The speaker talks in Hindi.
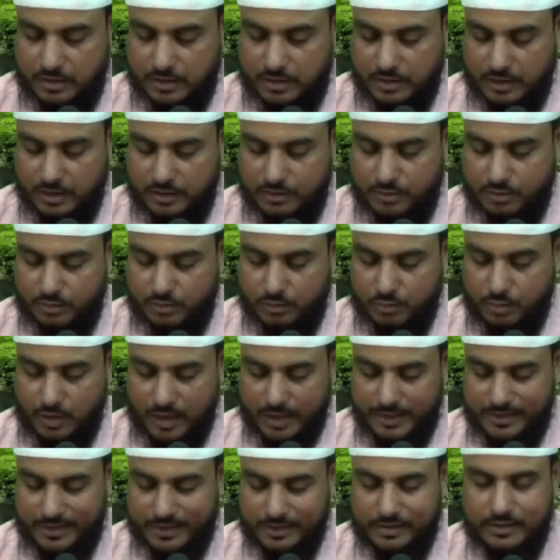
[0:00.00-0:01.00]
तरह जो
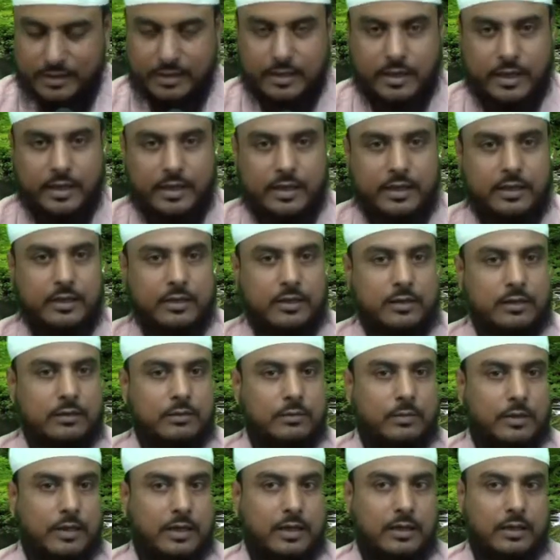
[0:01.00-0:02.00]
कुरान के अंदर कई
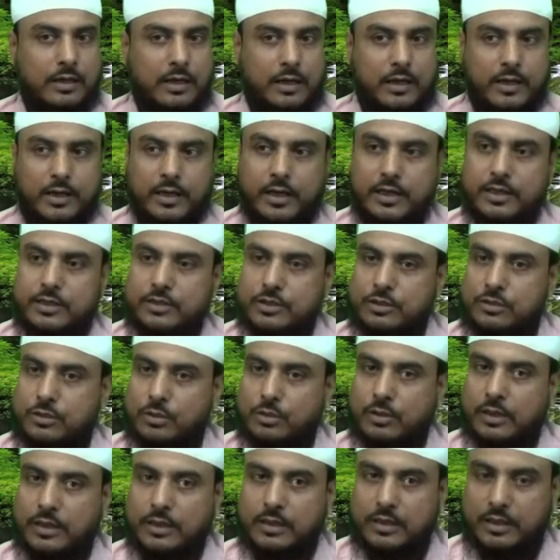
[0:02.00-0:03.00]
अल्लाह ने कई
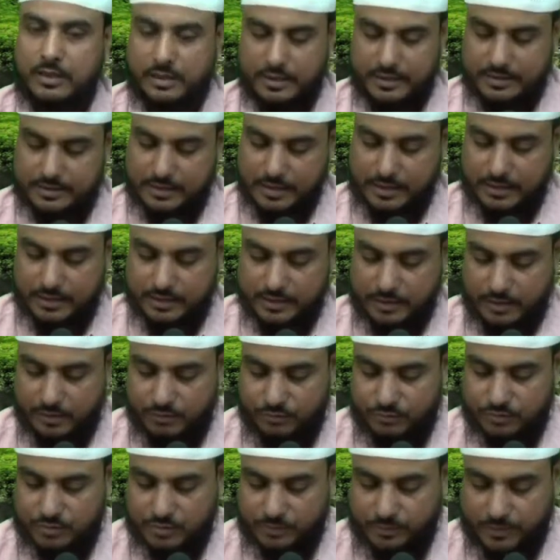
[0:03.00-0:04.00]
चीज़ों के अंदर एहसान के
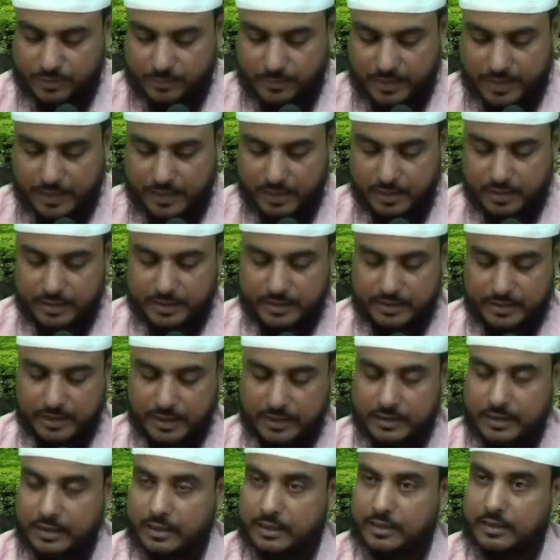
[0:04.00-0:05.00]
ताल्लुक से फरमाया
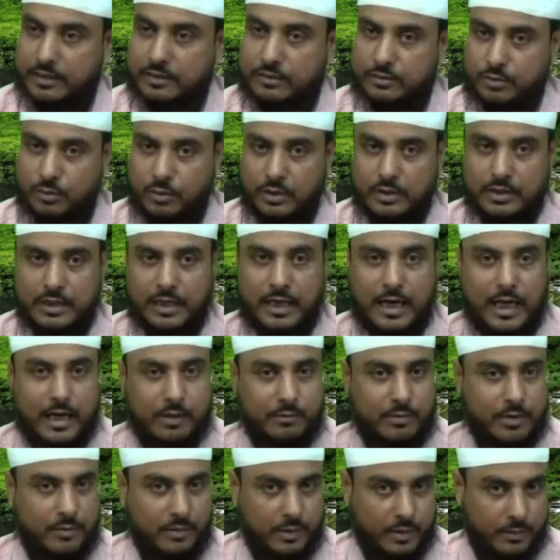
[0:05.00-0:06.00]
यहाँ तक कि सूर्य
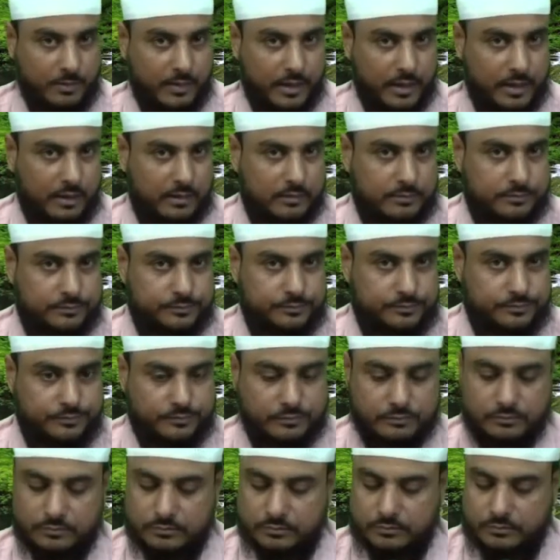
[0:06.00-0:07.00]
तलाक में फरमाया
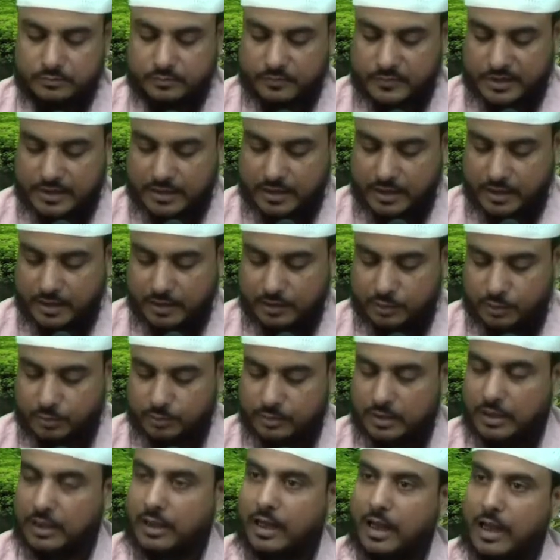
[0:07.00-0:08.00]
कि अगर
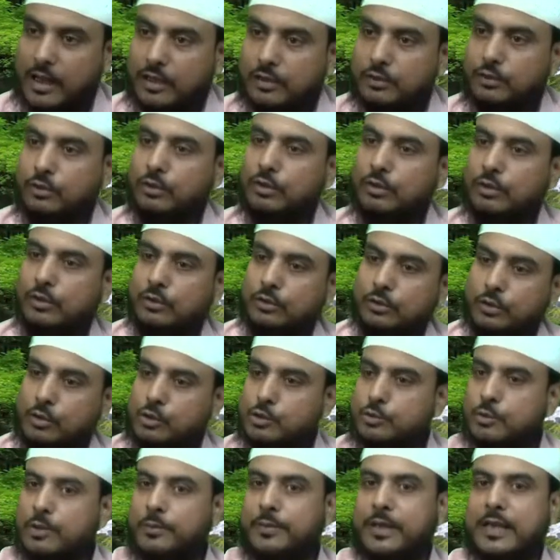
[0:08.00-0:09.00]
तुम तलाक दो तो
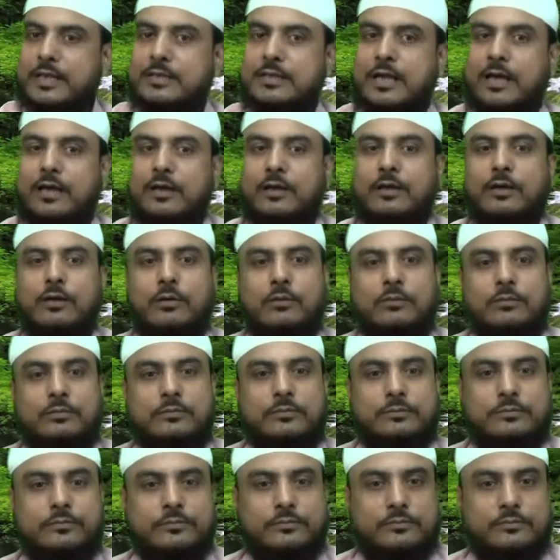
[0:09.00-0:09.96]
उसमें भी एहसान करो